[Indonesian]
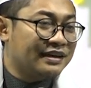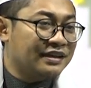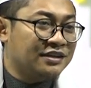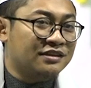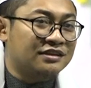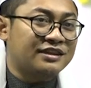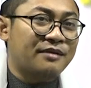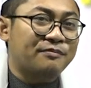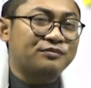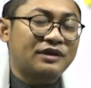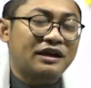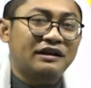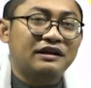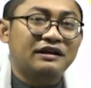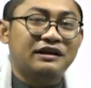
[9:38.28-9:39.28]
yecap
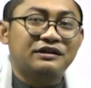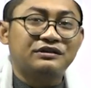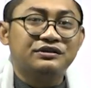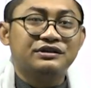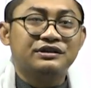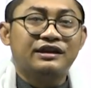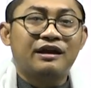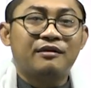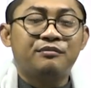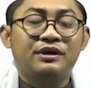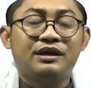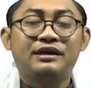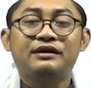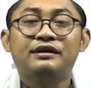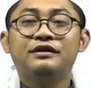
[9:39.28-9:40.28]
sarang kanjeng
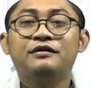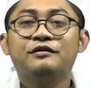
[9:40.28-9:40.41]
nabi